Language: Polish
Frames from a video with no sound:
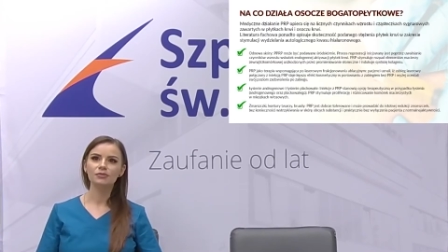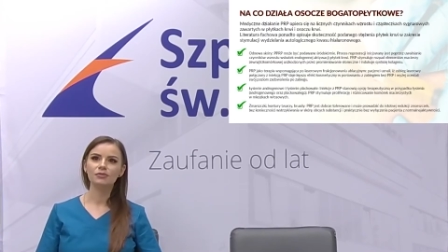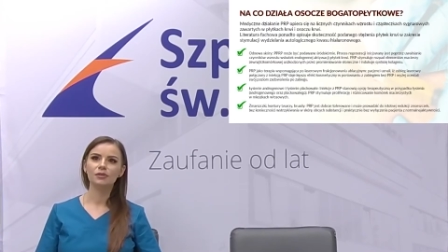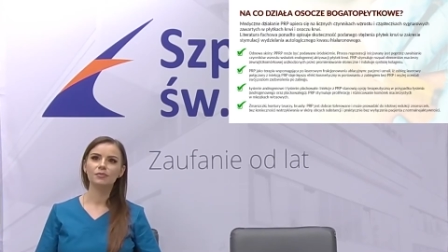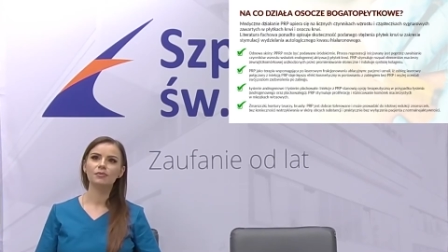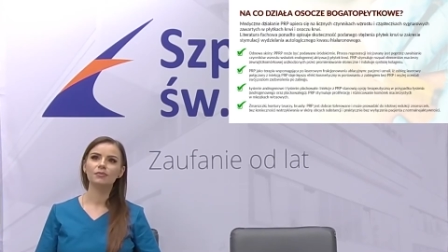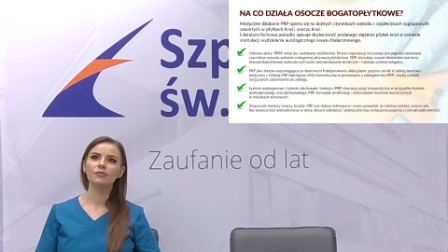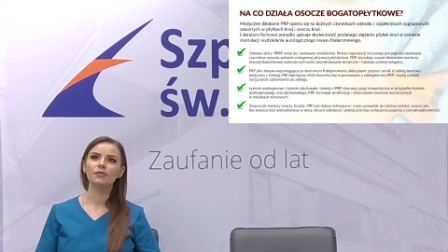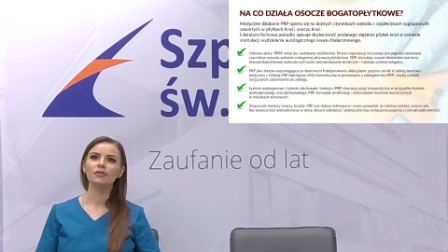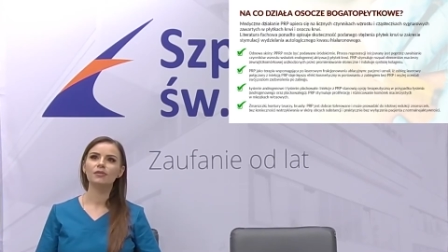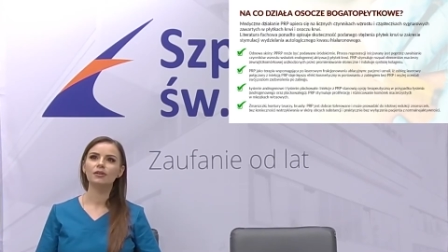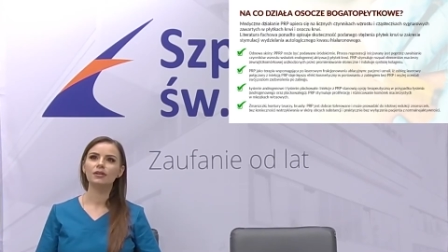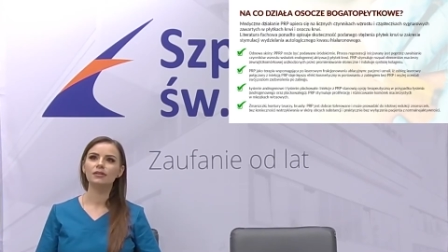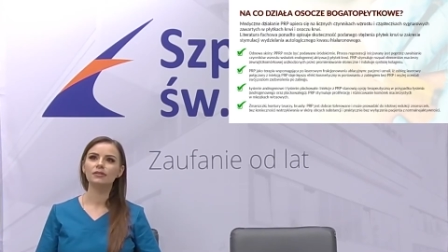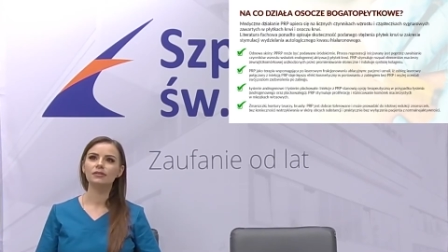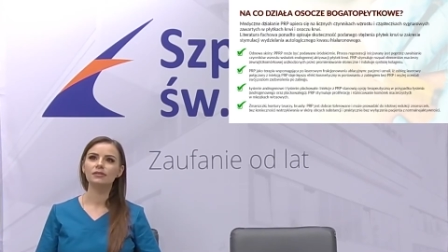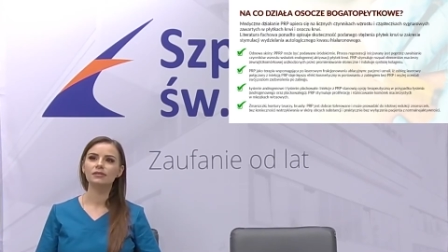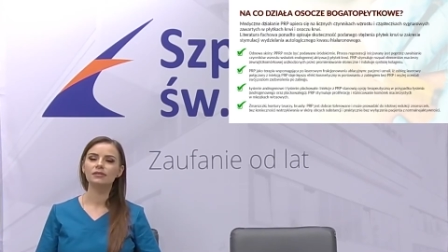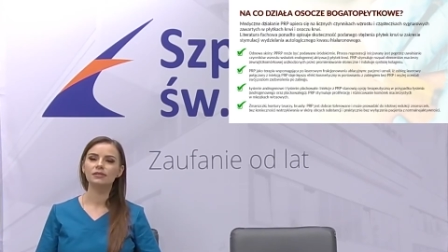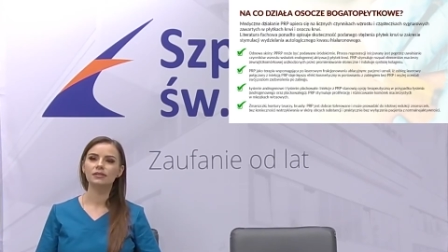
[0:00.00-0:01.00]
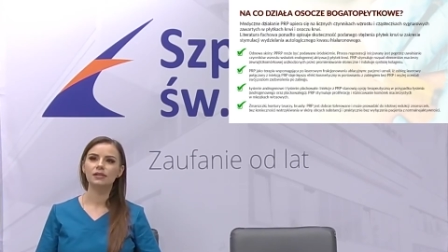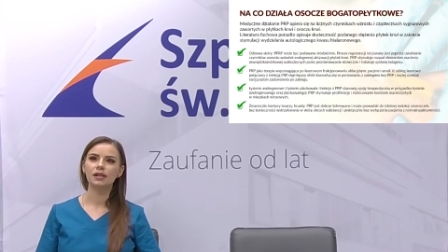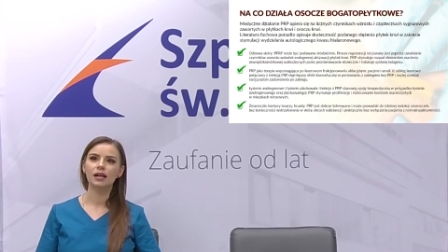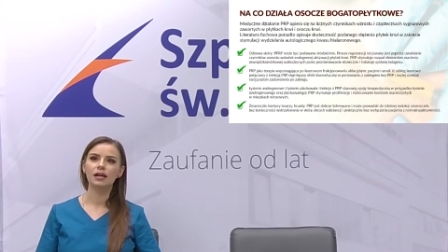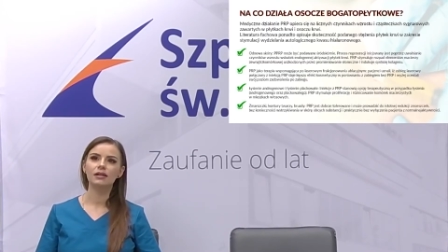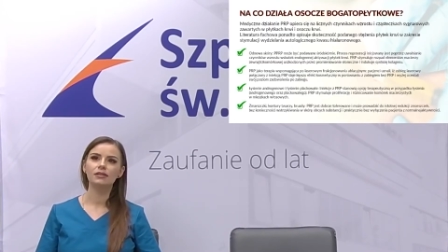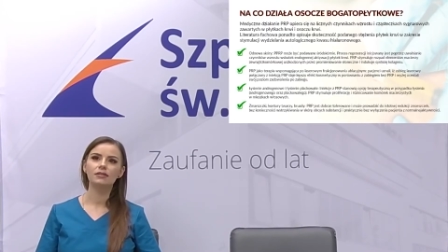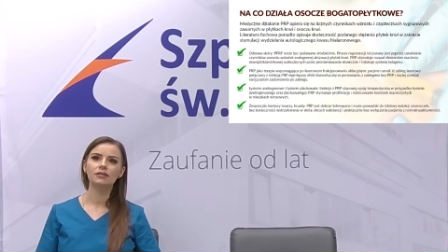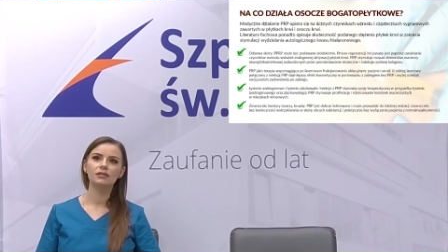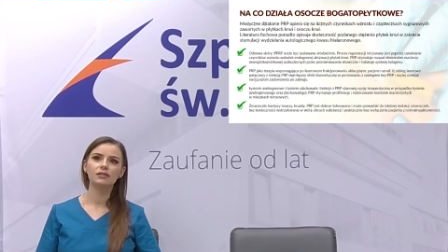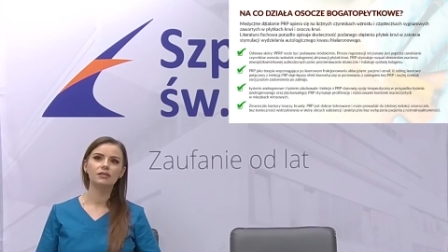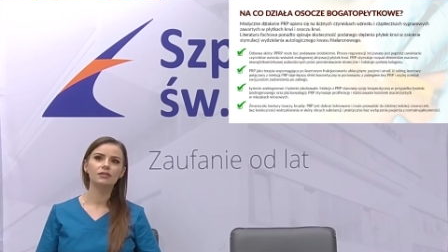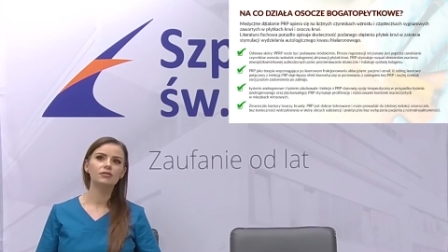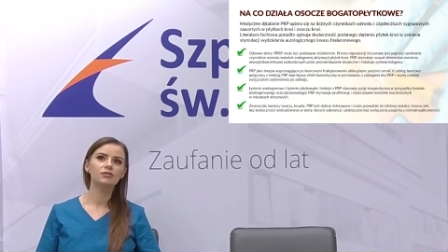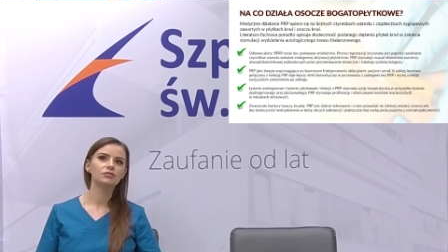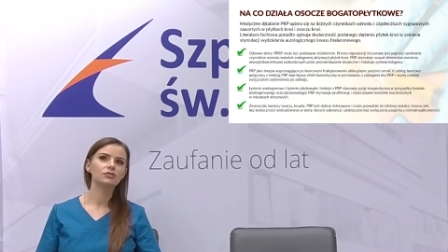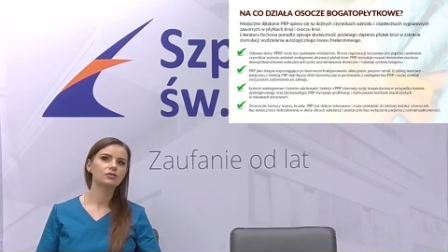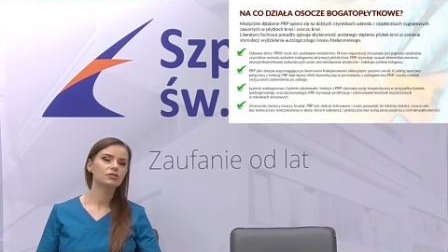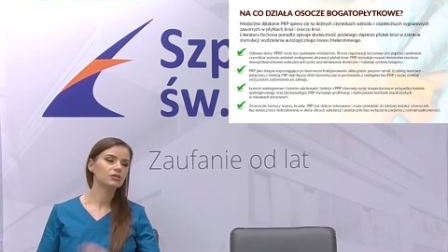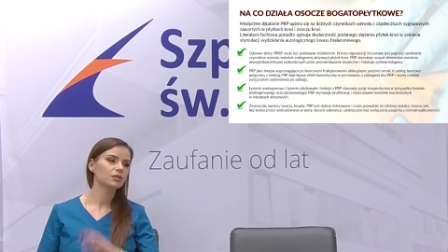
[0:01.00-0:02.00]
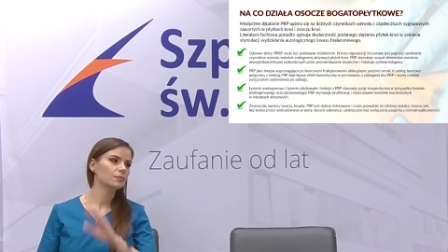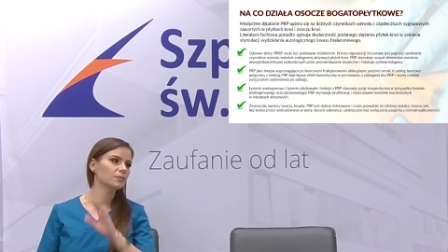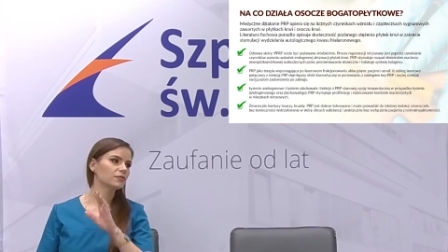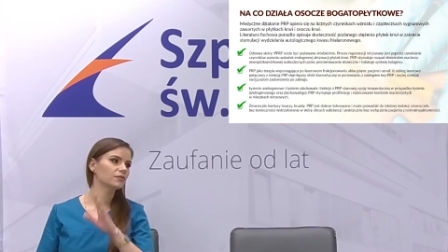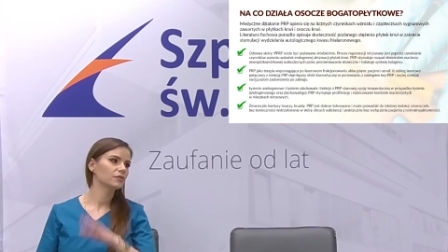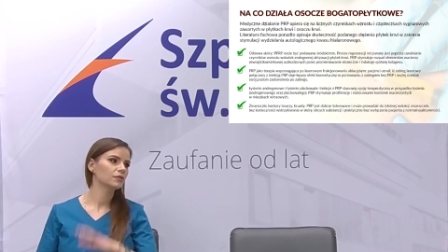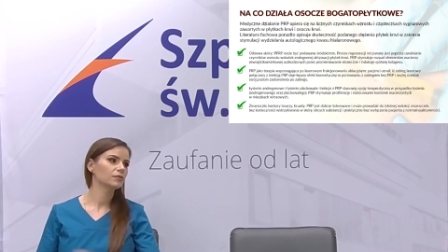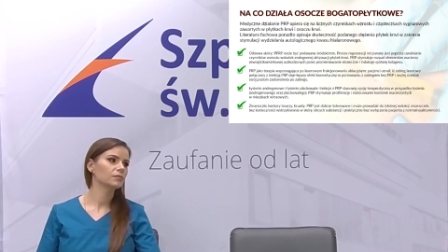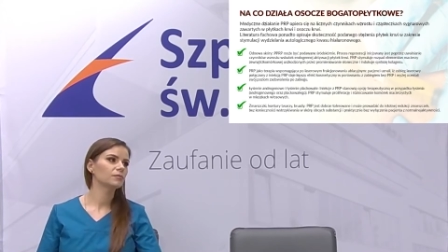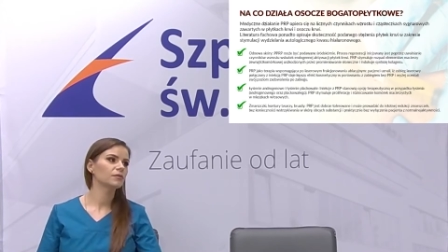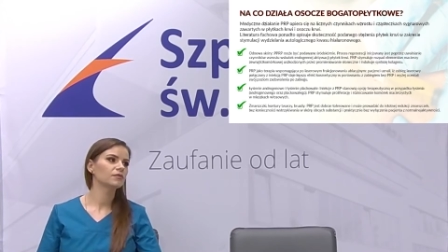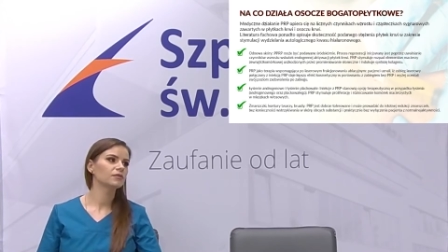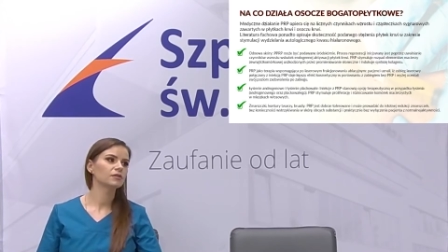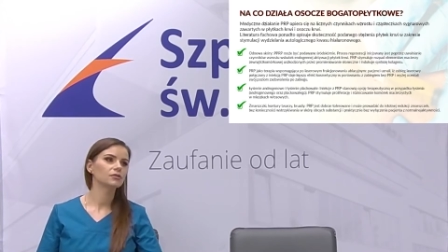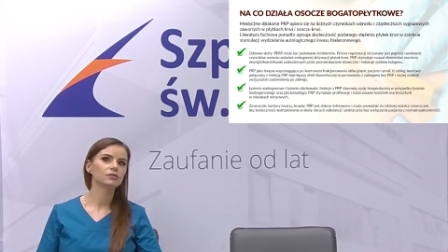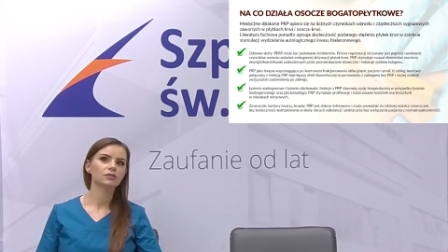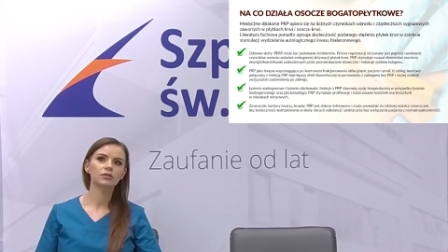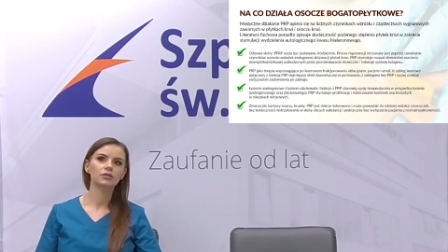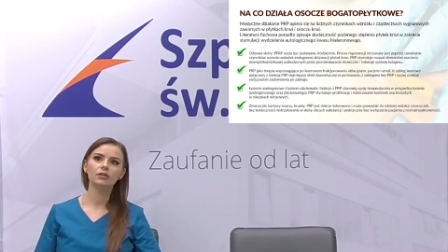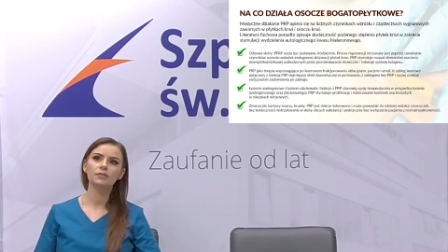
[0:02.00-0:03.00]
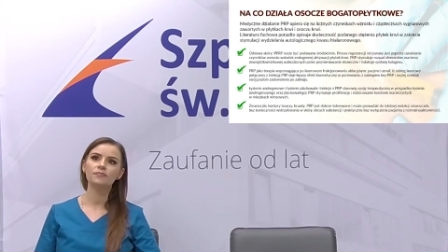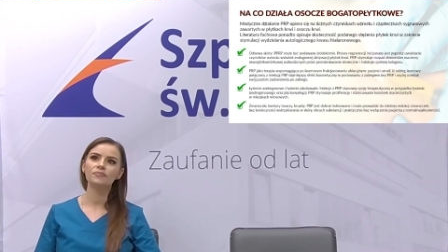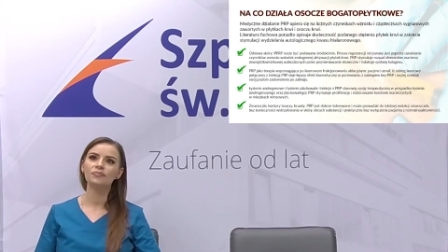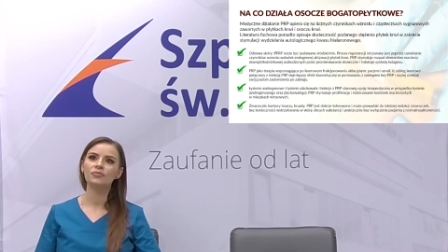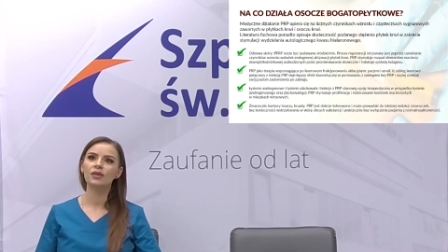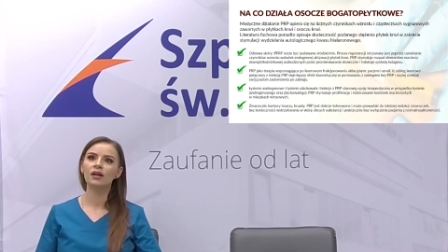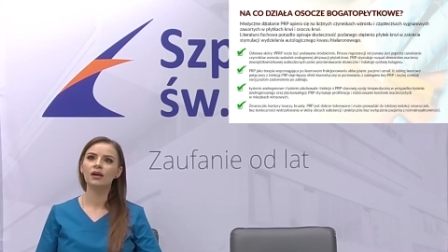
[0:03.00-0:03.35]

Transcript: Chciałabym o kolejny slajd i troszeczkę e, powiększenie.